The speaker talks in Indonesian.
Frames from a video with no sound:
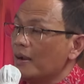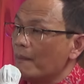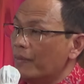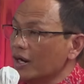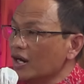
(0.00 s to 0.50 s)

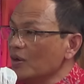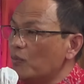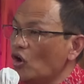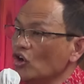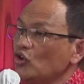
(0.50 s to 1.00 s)

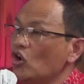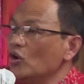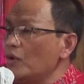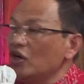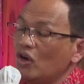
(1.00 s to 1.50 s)

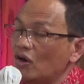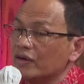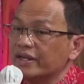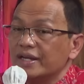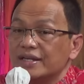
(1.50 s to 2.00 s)

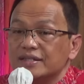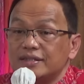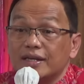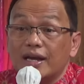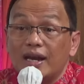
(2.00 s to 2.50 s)
berbondong-bondong
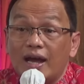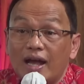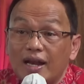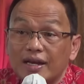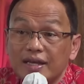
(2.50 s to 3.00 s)
segala
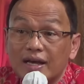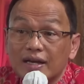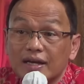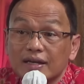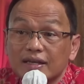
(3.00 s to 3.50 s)
hal
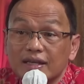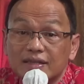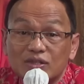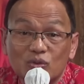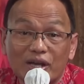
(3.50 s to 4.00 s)
yang
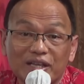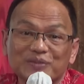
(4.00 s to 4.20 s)
kita sukai.